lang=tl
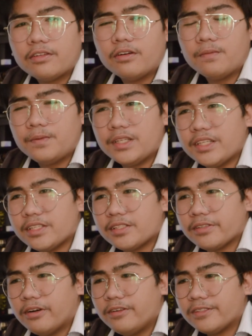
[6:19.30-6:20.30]
coffee is
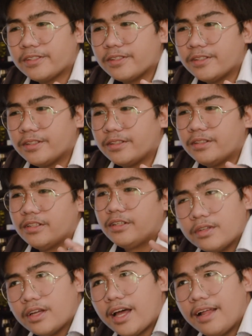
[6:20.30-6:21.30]
also
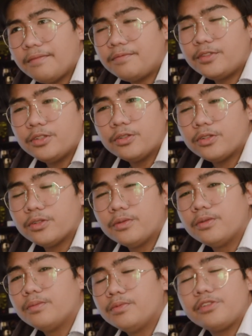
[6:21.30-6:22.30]
help you
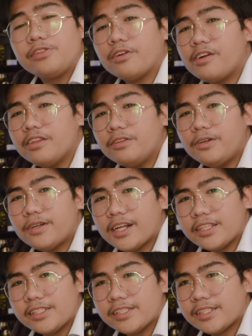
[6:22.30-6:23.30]
to boost your
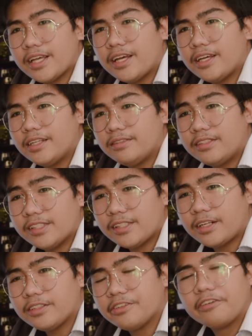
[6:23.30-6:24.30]
endurance and
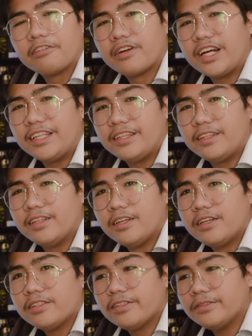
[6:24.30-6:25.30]
start your grind.
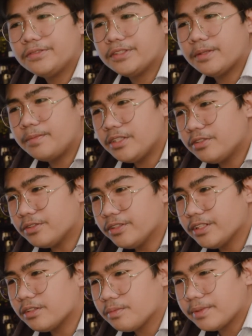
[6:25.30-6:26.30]
So sa video kong
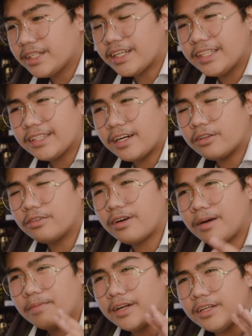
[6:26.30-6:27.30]
ito pinakita ko
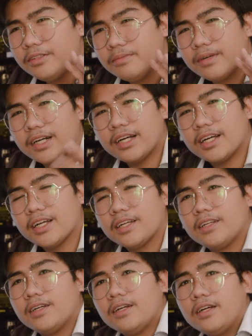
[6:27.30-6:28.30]
nga pala yung mga
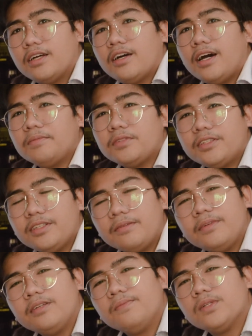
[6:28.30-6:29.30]
after na
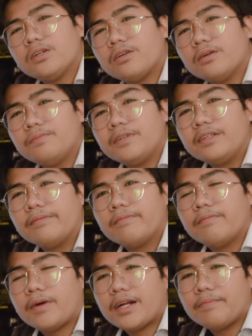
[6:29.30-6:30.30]
uminom ng coffee,
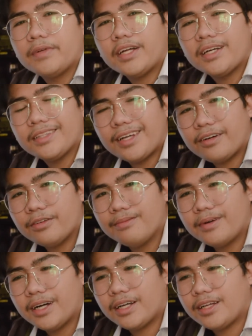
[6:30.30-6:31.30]
parang pinakita ko yung
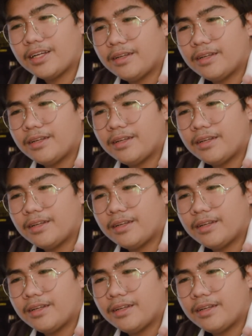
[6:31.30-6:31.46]
mga